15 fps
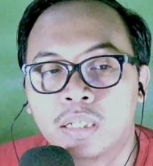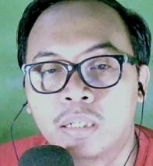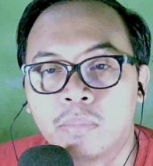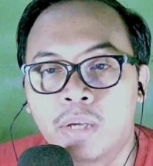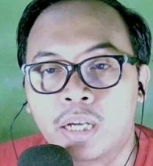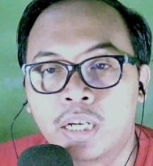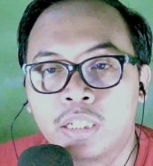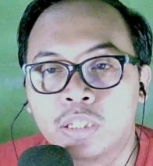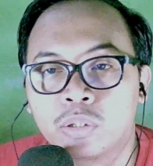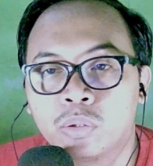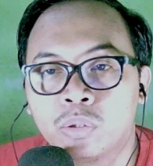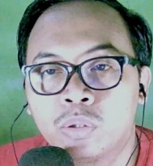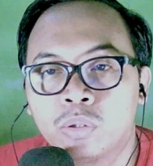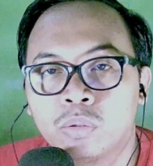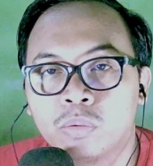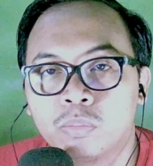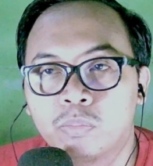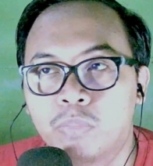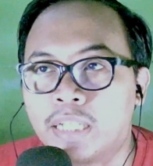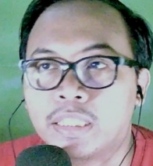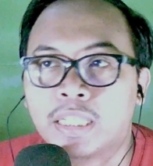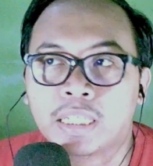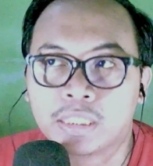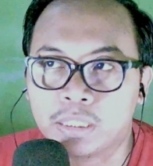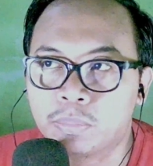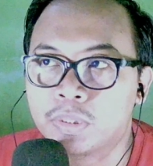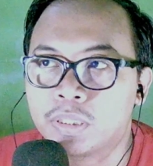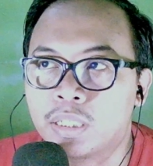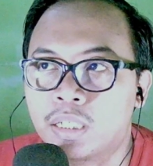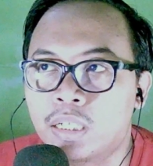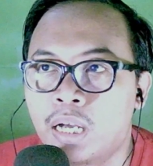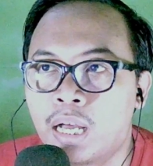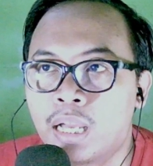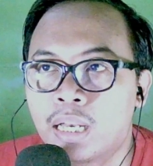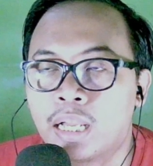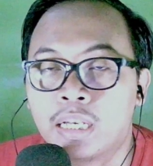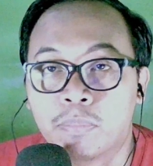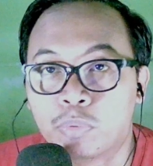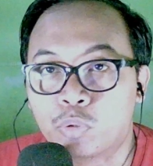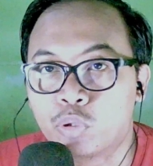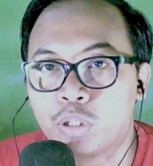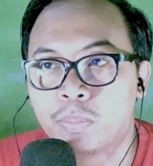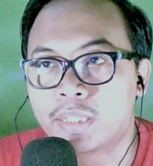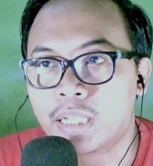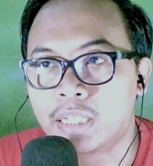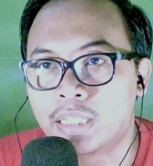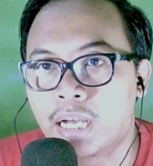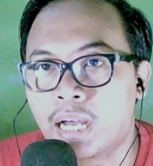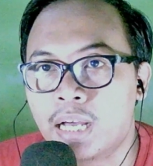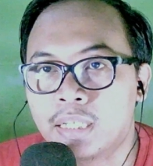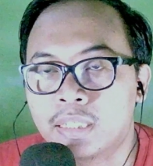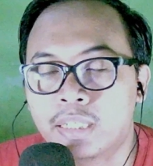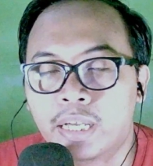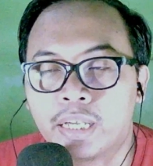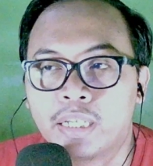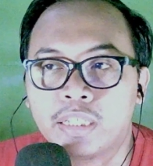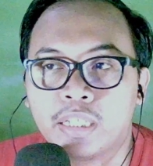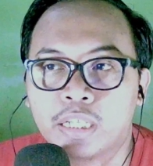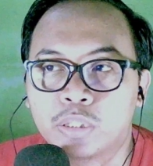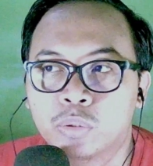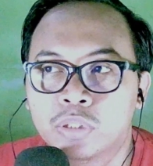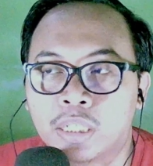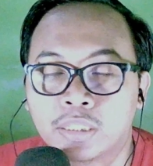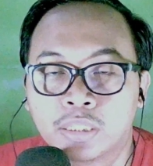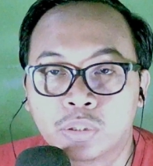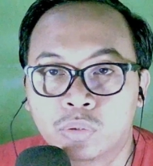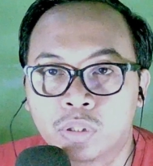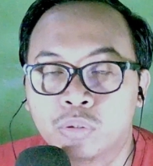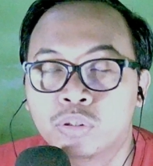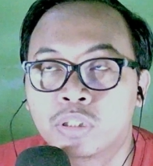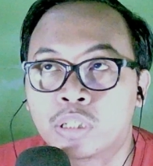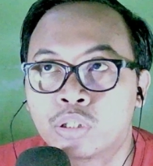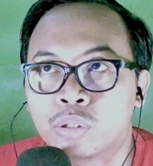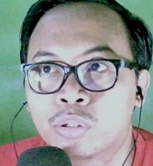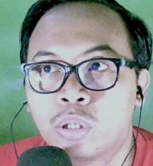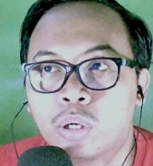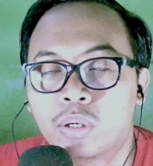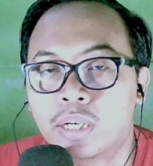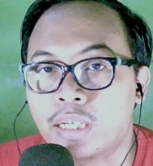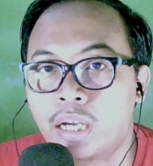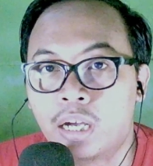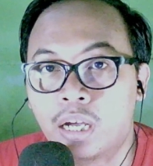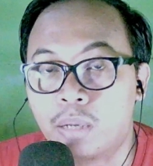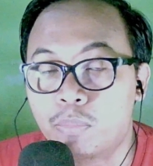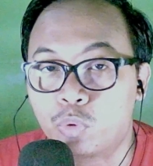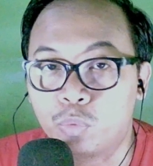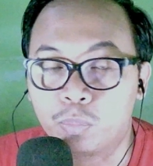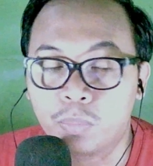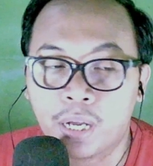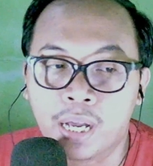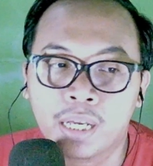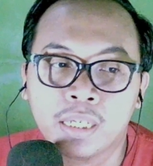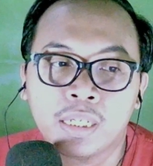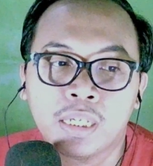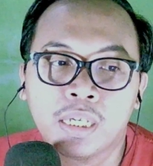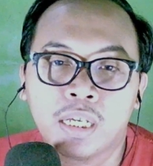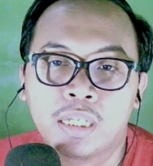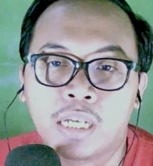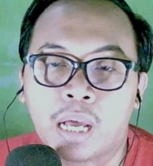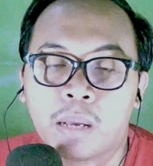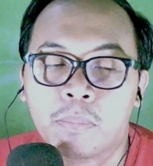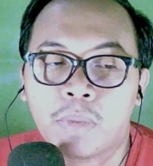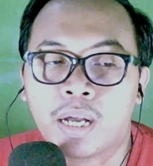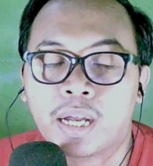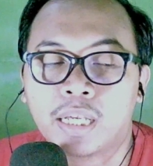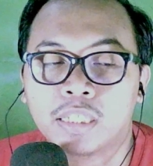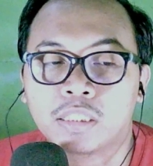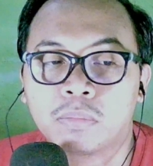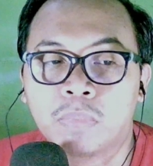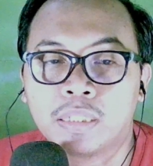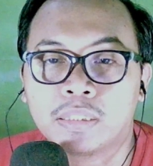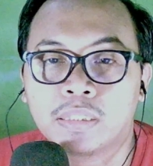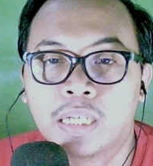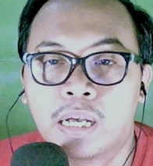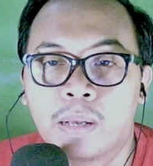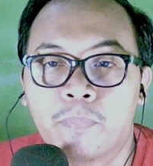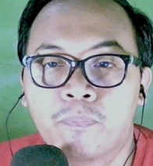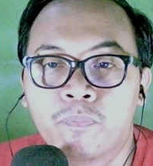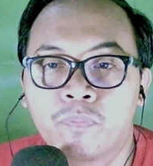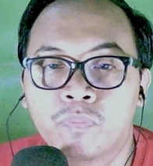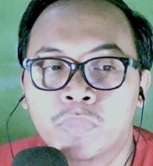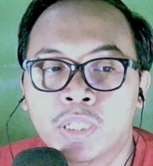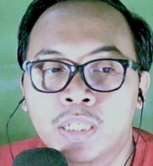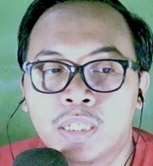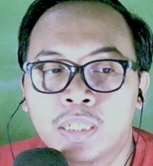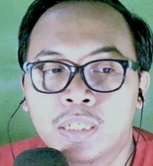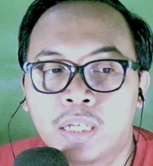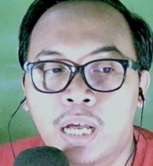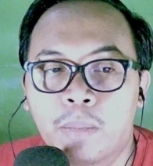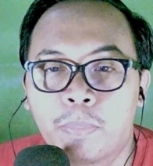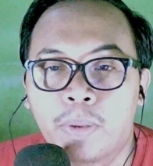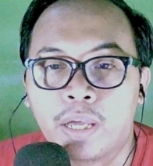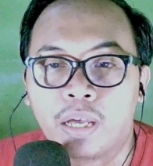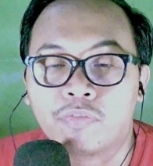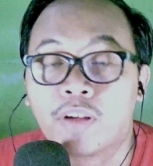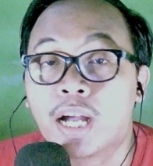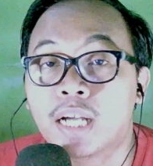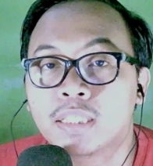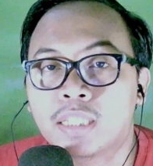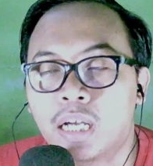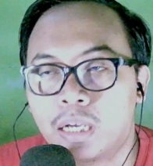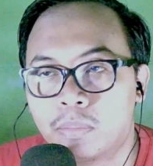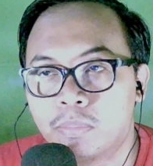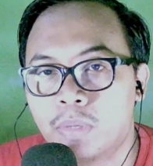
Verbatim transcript: kemarin itu banyak sih eh, hal-hal uh, yang perlu dipertanyakan kayak dia itu salah satu itu satu-satunya orang yang nggak berubah nambah kayak semacam apa ya fakta